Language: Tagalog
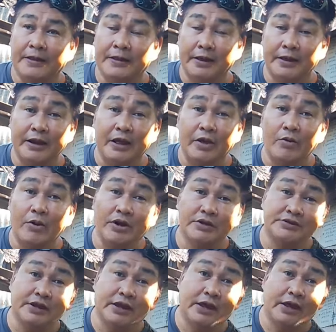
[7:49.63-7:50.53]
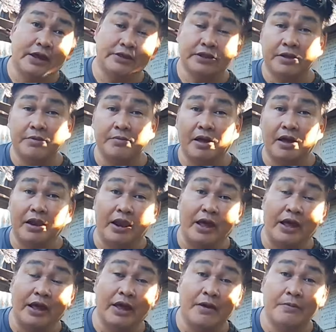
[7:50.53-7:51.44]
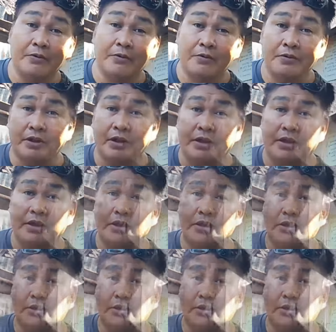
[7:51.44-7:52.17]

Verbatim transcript: ginagawa sa ating mga alaga po. Uh,